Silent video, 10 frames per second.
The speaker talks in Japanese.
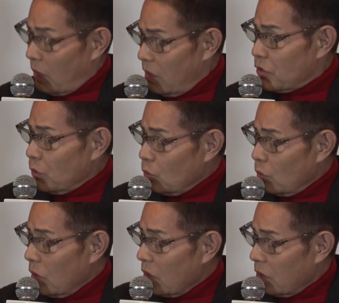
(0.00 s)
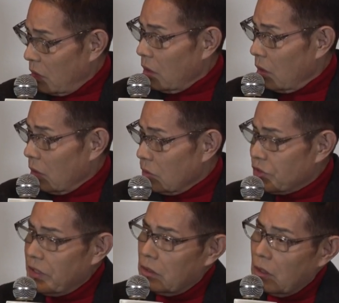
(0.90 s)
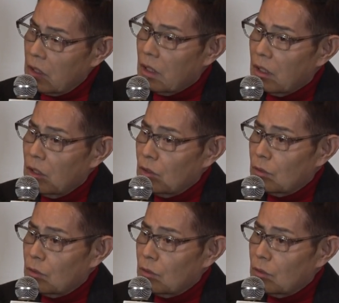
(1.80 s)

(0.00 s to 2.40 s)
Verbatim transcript: ね、うん、仕事をやって死ねたら